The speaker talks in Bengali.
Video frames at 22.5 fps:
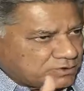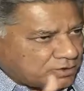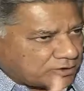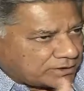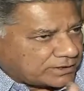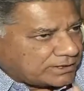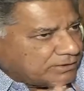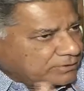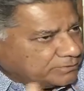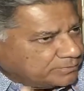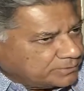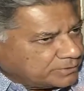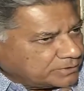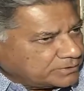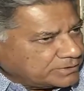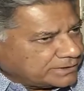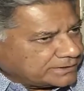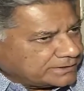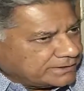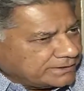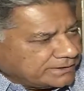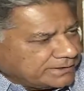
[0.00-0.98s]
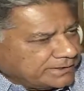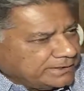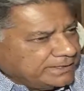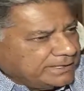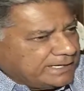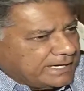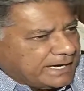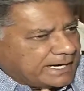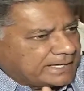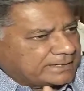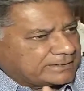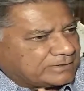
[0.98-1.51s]
সরকারের উপরেও যাতে
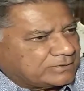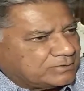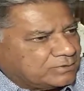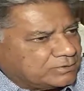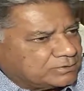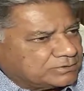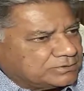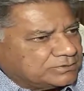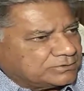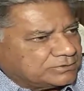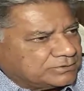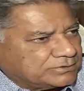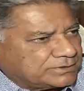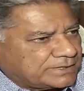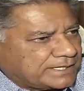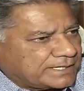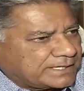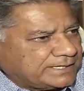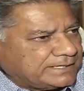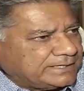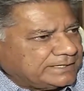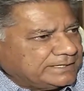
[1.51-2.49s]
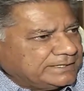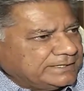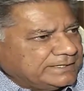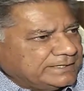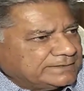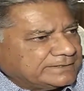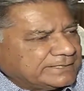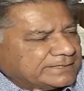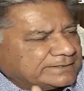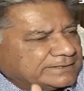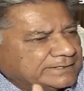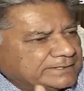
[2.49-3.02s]
একটা কর্তৃত্ব থাকে
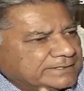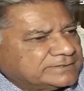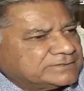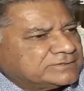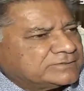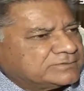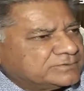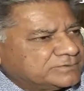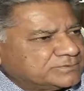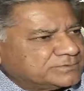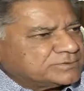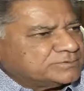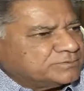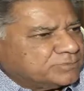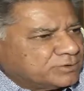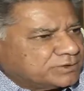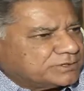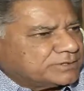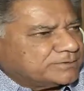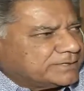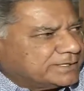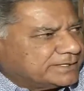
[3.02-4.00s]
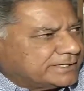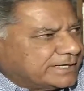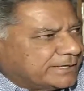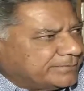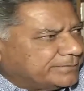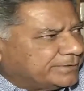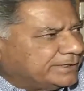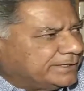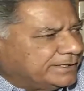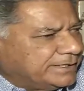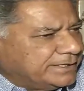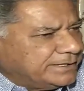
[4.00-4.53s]
যাতে ইলেকশন কমিশন বলতে পারে যে
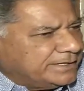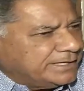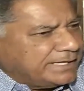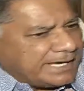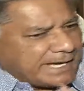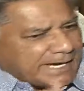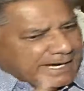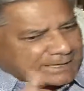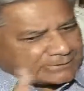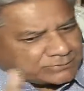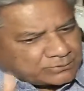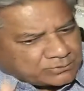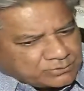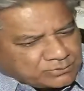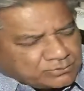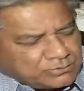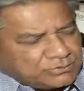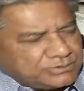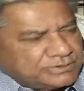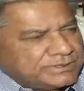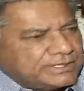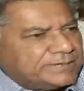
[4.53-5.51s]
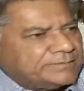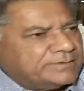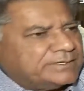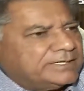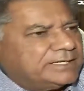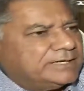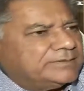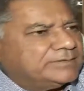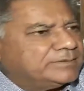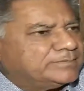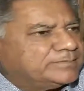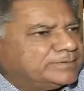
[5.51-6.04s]
আমি এতটুকু দিয়ে আমি
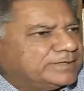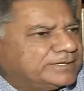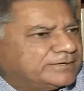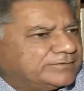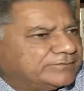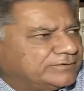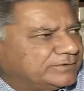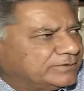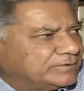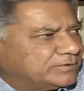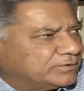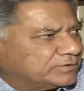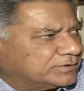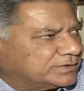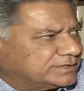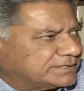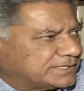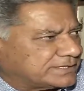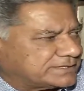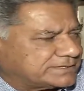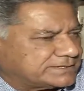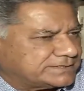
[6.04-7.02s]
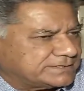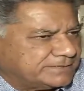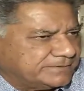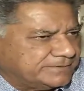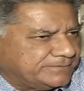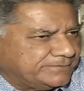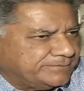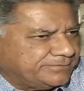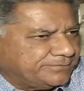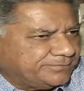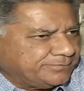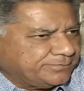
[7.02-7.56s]
লেভেল প্লেইং ফিল করতে চাচ্ছি
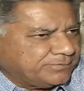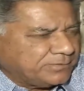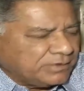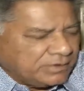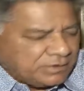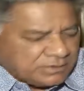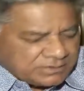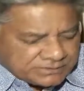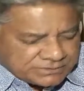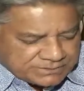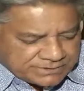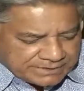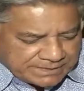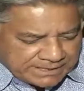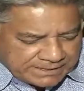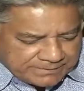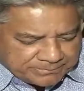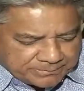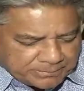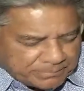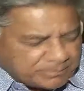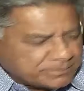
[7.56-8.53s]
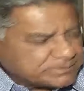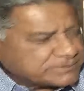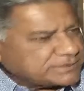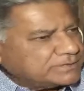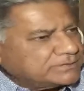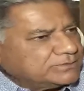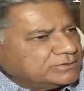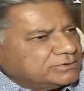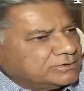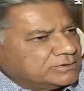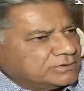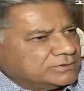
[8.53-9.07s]
সেই
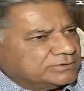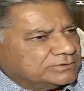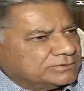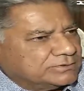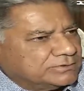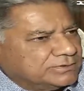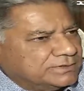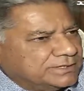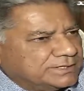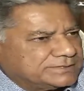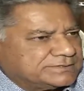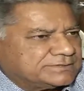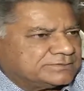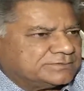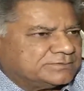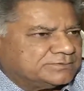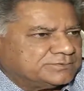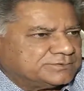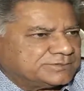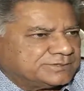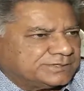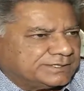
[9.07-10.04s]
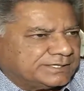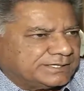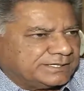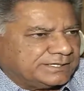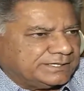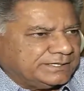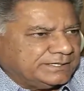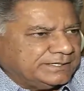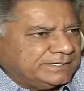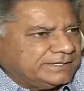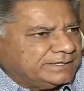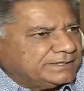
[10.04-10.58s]
প্রপোজালগুলো কিন্তু ইলেকশন কমিশনকে
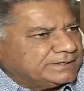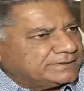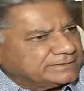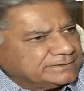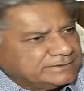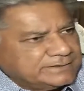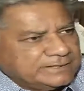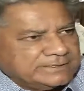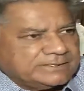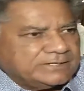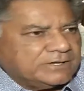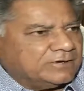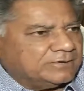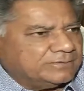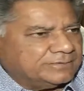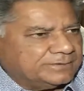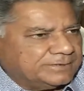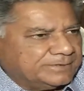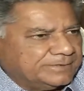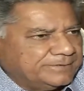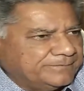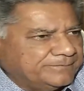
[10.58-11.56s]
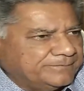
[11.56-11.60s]
দিতে হবে